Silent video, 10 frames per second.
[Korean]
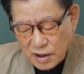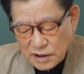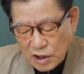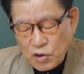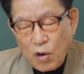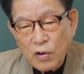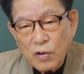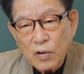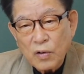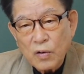태종,
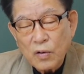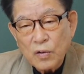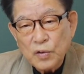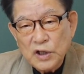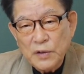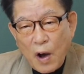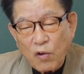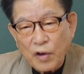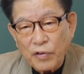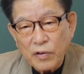
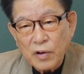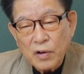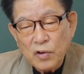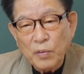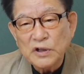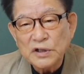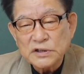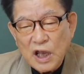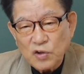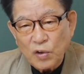이방원, 요 밑에는
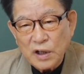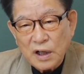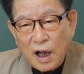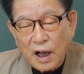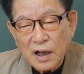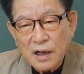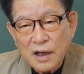세종이니까.